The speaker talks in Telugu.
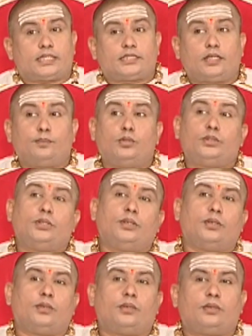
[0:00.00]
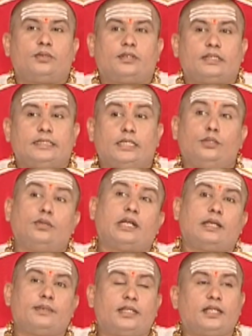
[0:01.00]
అసలు బుద్ధుడు ఎందుకు
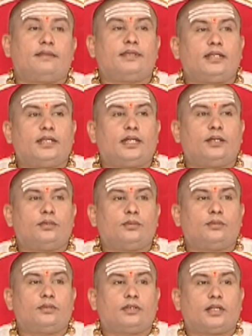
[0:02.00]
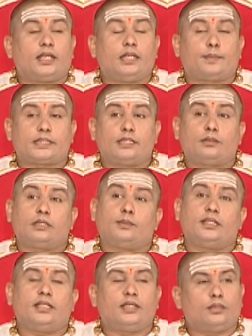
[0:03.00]
ఆ విధంగా వెళ్ళాడు అనే ప్రశ్న
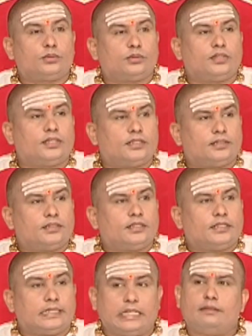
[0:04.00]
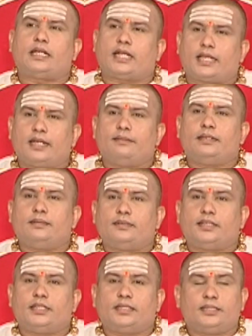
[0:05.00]
కొంతమంది కలుగుతుంది ఏమిటి కారణం
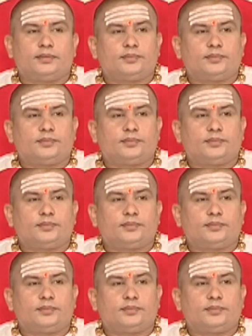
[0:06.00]
ఏమిటి